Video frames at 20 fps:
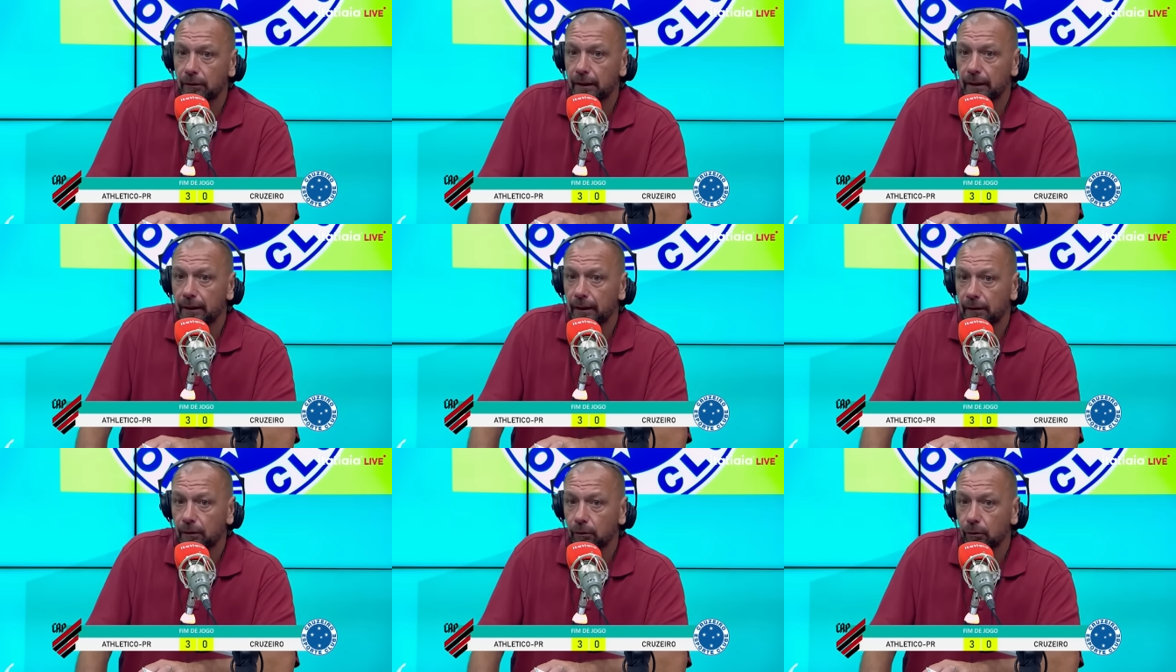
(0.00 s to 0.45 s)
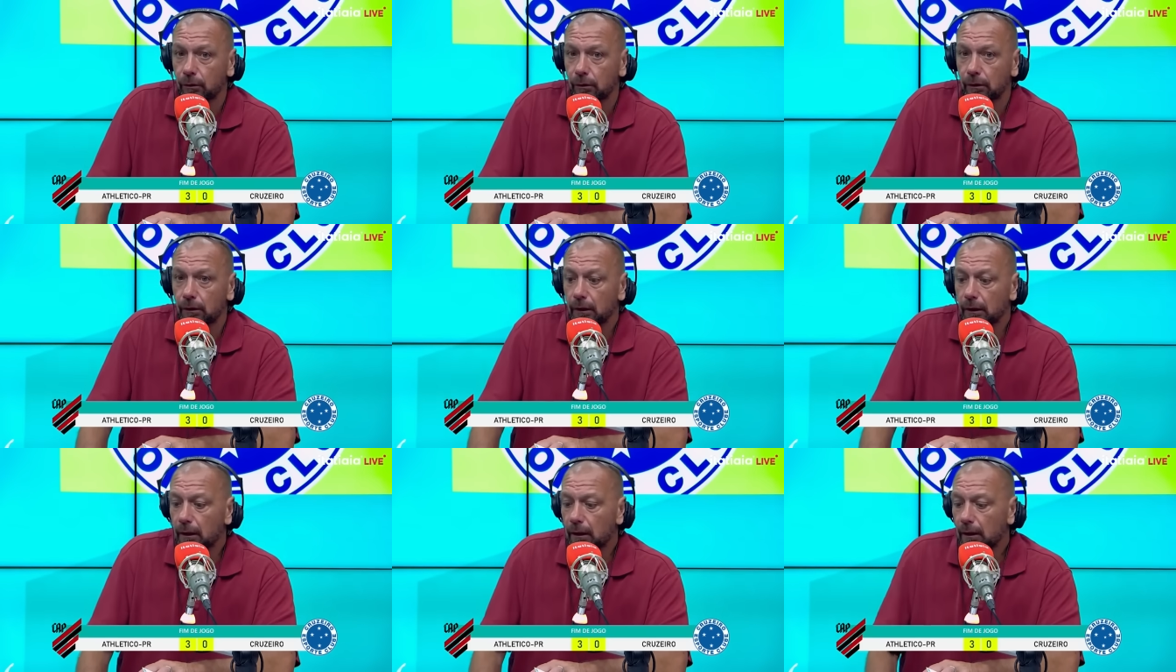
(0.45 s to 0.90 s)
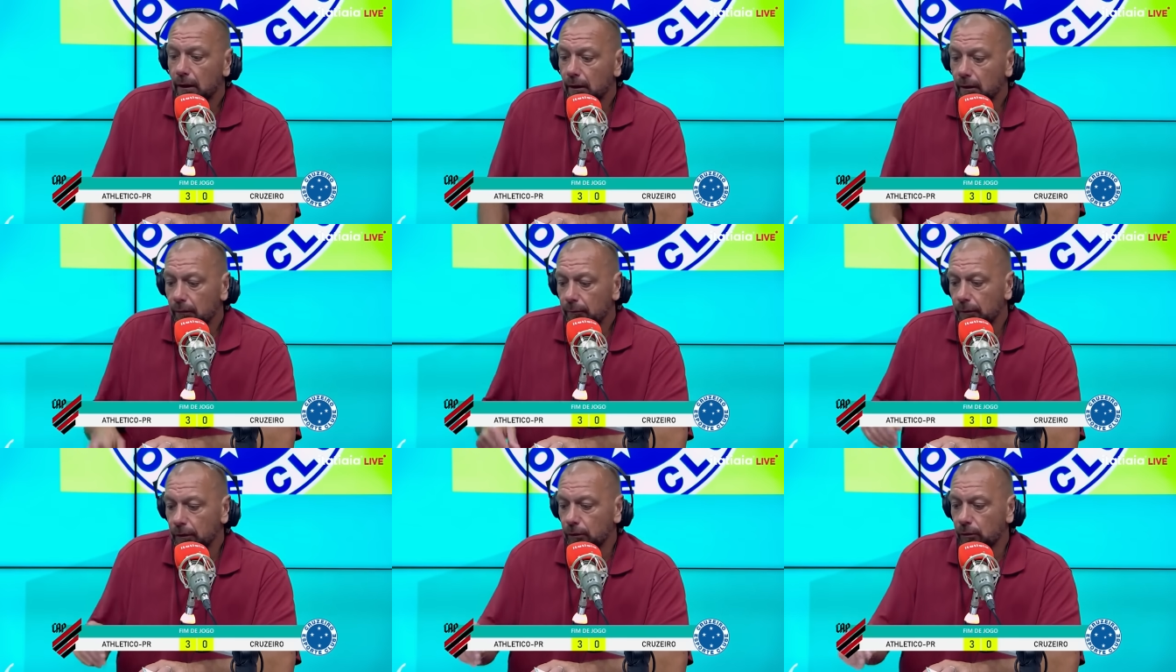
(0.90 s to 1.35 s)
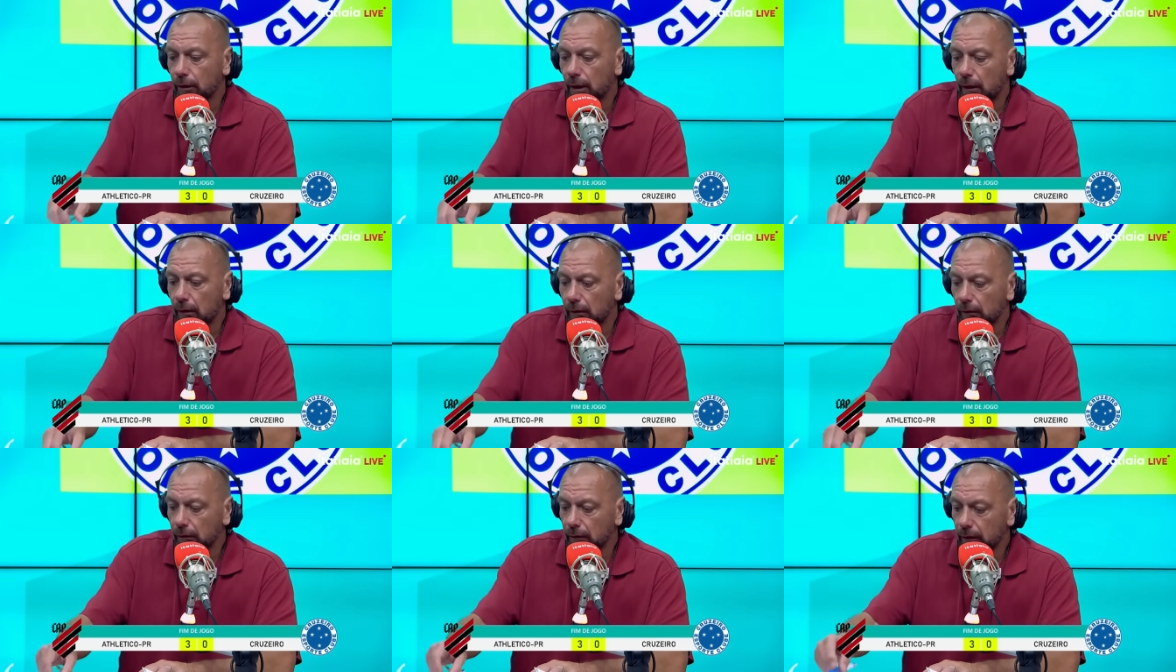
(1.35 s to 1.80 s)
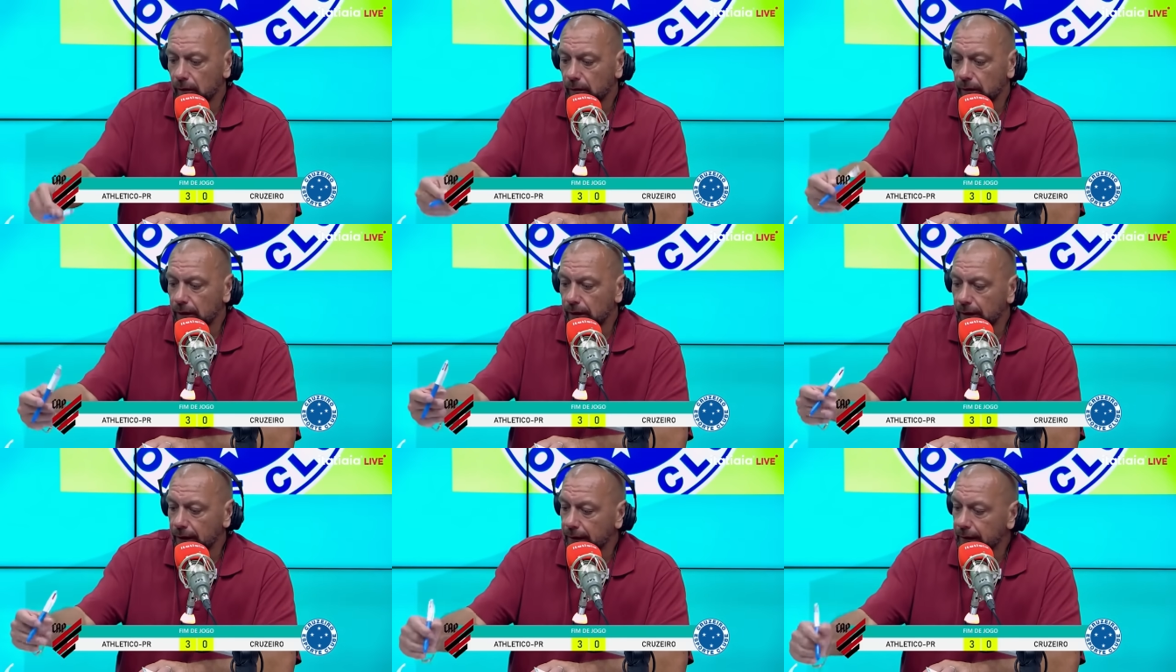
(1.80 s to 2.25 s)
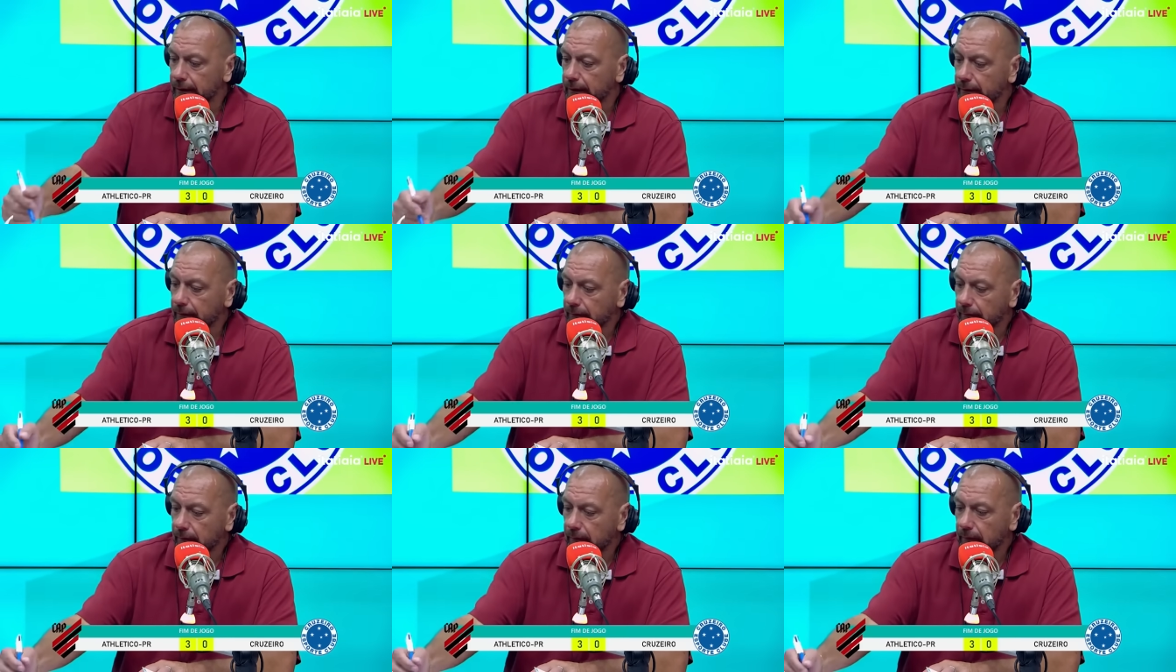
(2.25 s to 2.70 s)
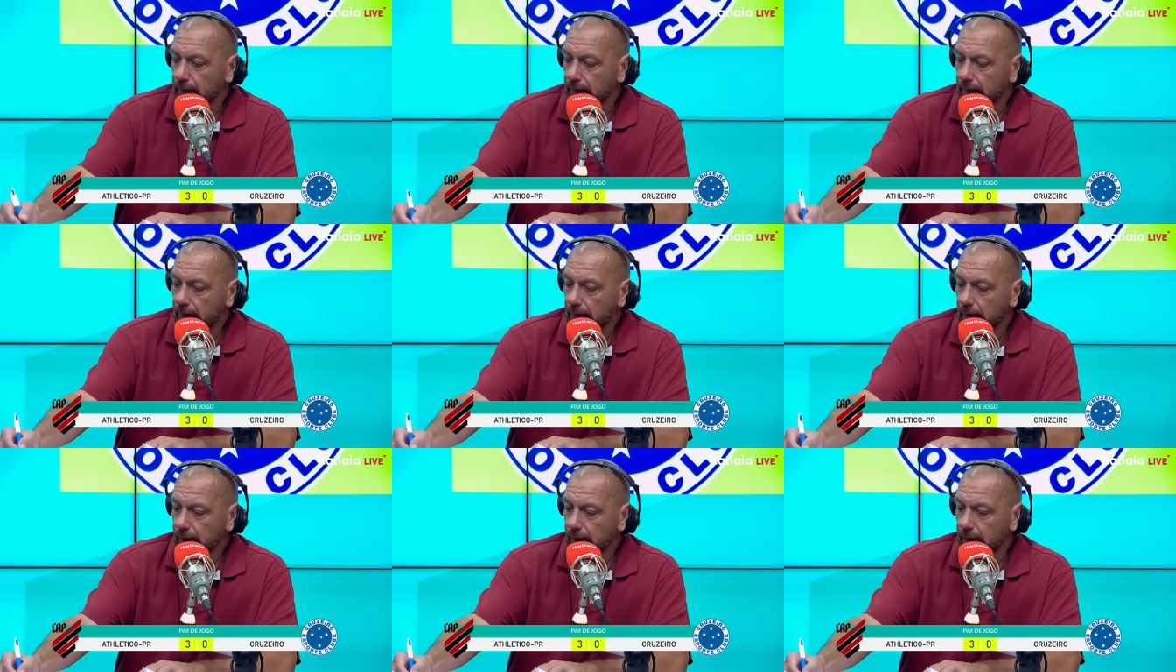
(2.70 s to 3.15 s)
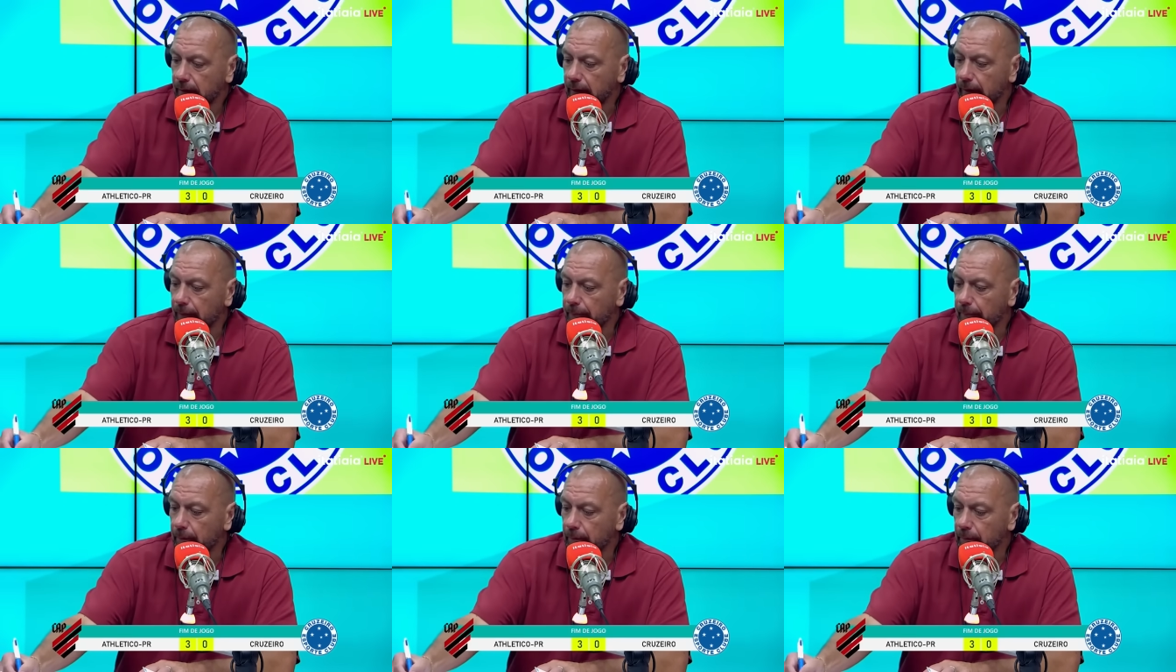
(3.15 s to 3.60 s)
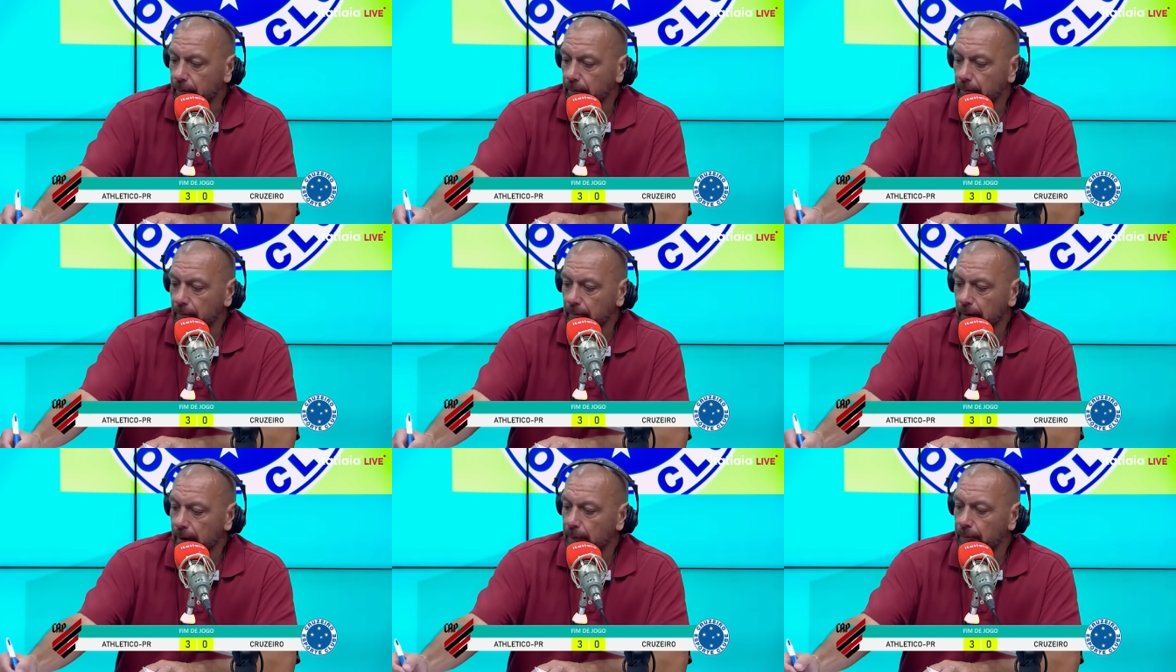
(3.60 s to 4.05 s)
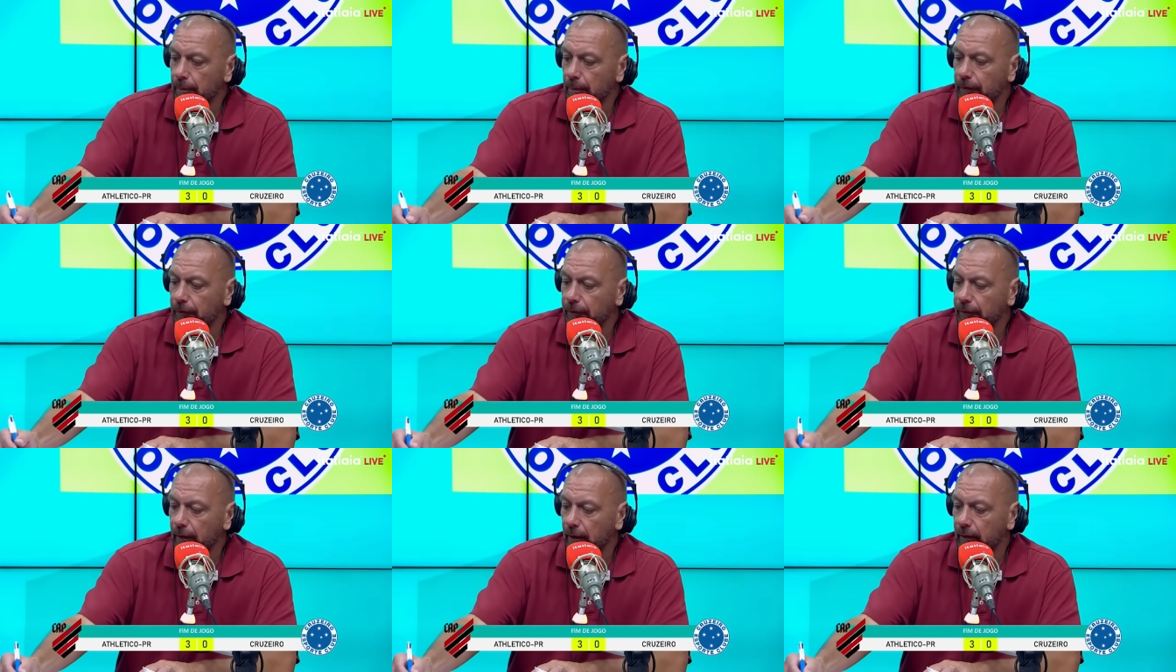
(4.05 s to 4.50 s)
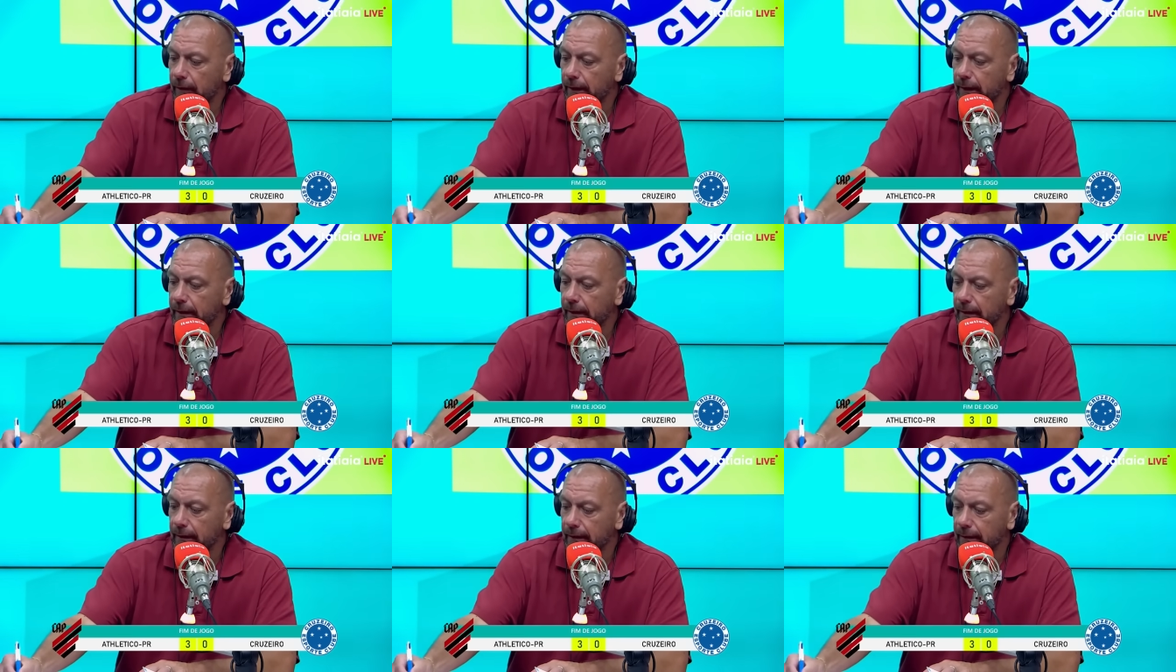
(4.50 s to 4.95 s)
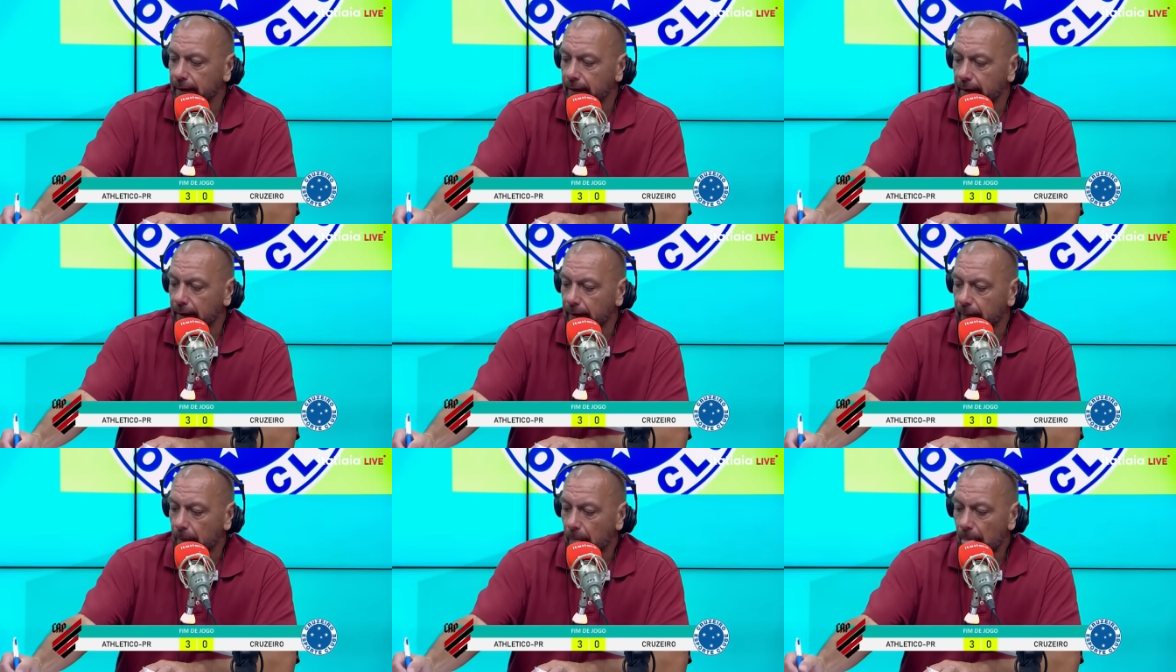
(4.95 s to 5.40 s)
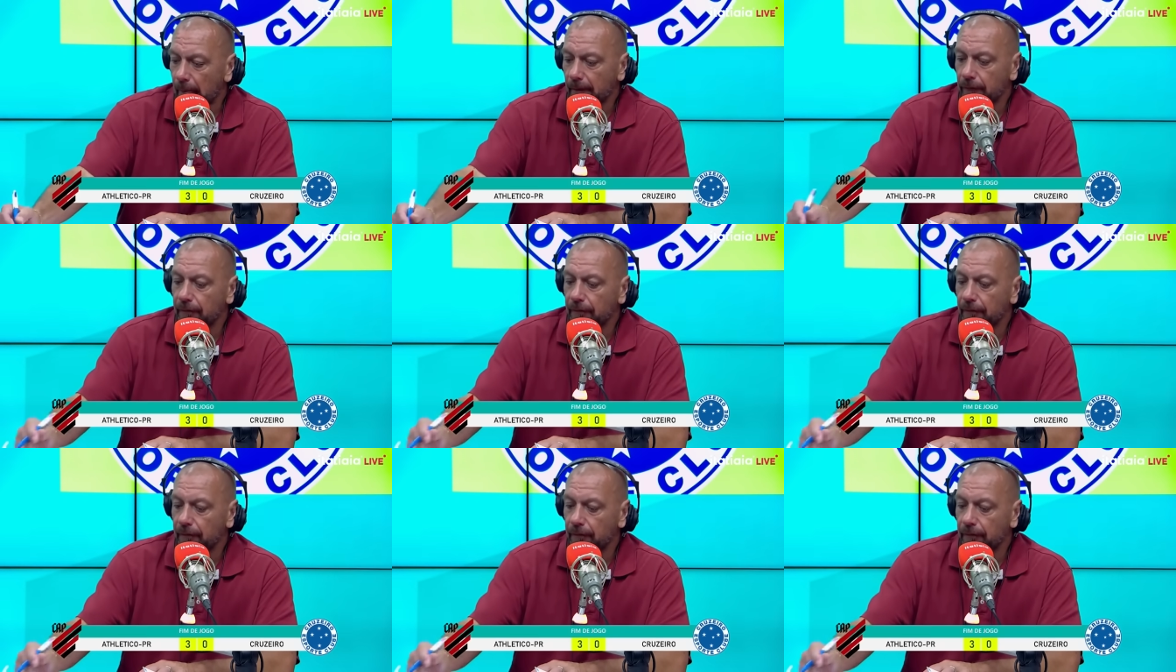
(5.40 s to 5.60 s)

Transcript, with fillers: do treinador. Pessoal, é o seguinte, ele pode falar o que ele quiser lá.